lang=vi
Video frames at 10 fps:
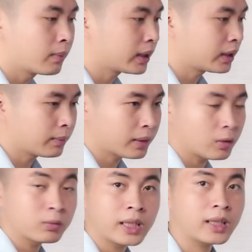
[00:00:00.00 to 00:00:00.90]
mình thì mình
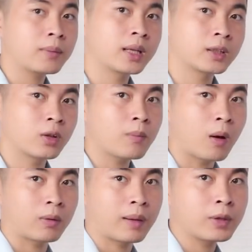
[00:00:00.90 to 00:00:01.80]
không thích cái màn hình nó
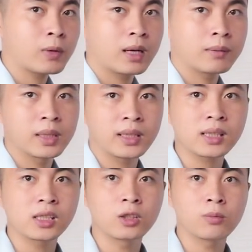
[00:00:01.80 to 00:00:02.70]
mỏng lắm đâu các bạn ạ mình
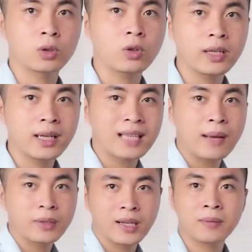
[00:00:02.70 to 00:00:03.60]
đang sử dụng một con
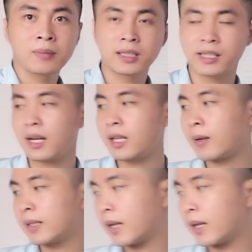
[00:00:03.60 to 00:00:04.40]
A8 đấy đây mình sẽ lấy các bạn